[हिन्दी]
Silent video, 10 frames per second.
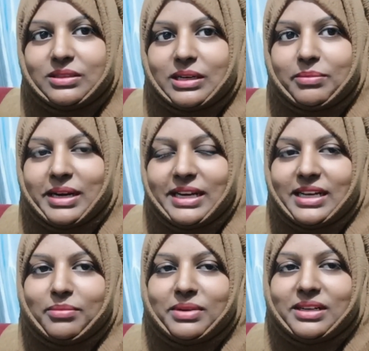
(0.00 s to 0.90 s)
अगर माली
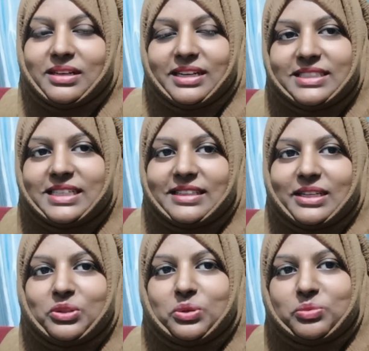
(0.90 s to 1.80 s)
का नंबर लेना
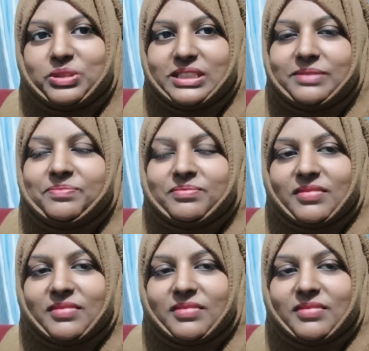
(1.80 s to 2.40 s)
चाहता है तो मुझे